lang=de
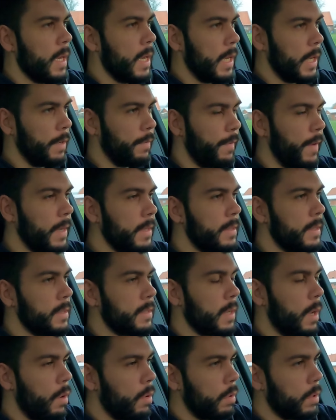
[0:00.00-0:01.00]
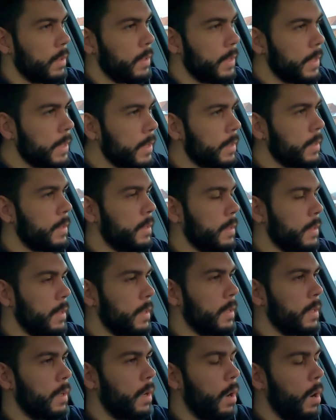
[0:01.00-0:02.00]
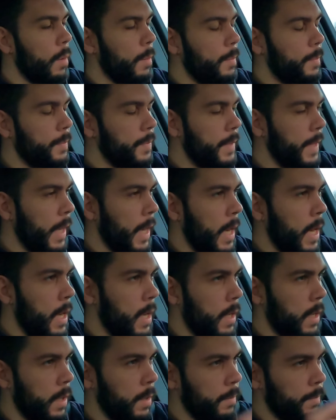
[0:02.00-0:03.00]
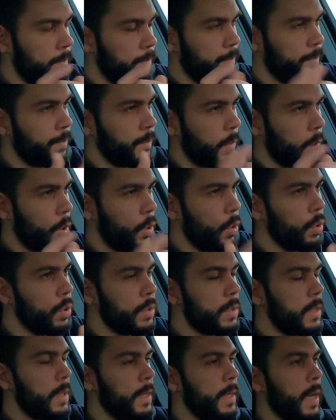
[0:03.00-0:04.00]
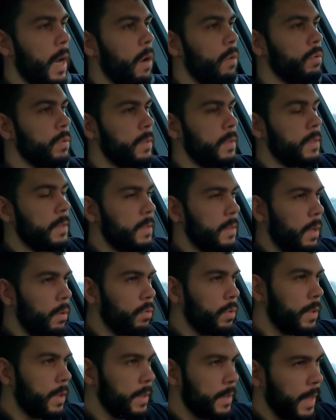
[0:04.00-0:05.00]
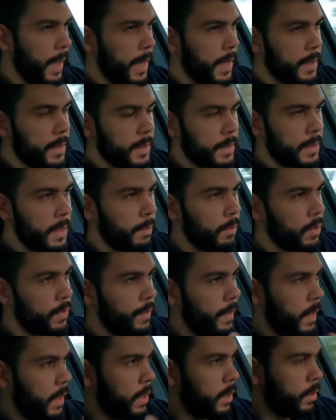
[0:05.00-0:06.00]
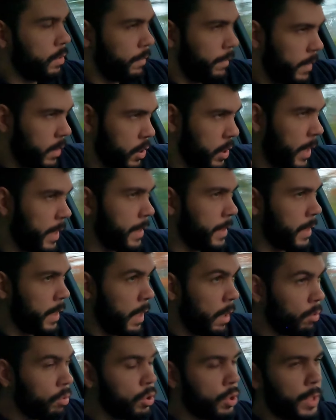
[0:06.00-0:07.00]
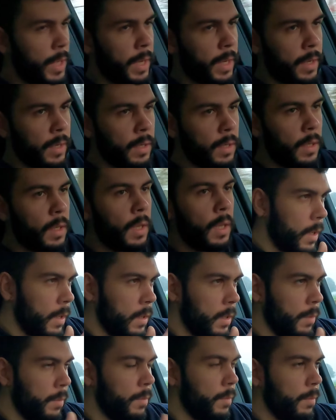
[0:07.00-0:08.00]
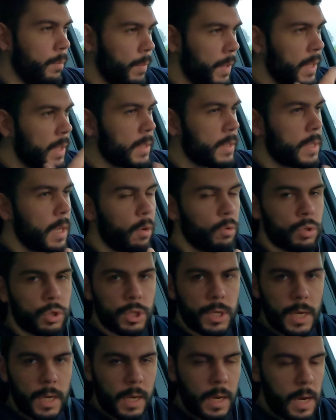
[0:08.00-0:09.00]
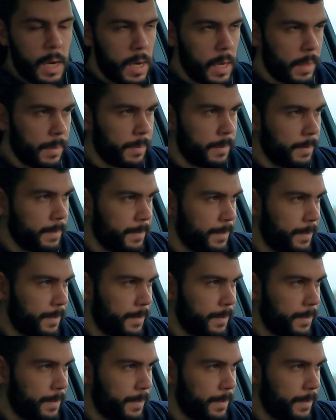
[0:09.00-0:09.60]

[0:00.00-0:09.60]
Ich weiß jetzt auch nicht, äh, ob der ähm, künstliche Außensound gedeckelt ist. Der muss wahrscheinlich eine Lautstärke, eine Mindestlautstärke haben.